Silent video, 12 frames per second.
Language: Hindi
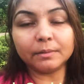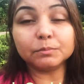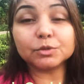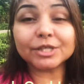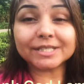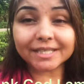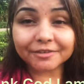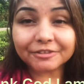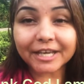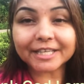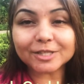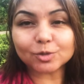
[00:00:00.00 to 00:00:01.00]
मुझे सिर्फ
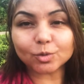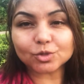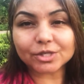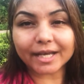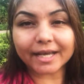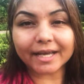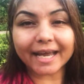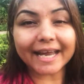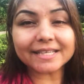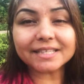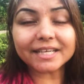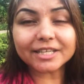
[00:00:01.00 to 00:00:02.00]
यही सोचना है
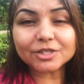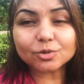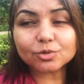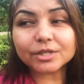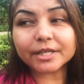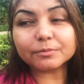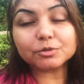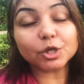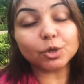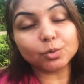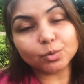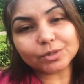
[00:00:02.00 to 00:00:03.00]
ऐसे नहीं सोचना कि मुझे
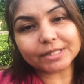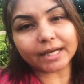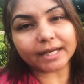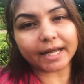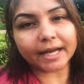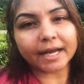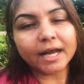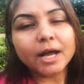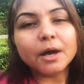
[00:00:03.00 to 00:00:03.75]
लूज़ करना है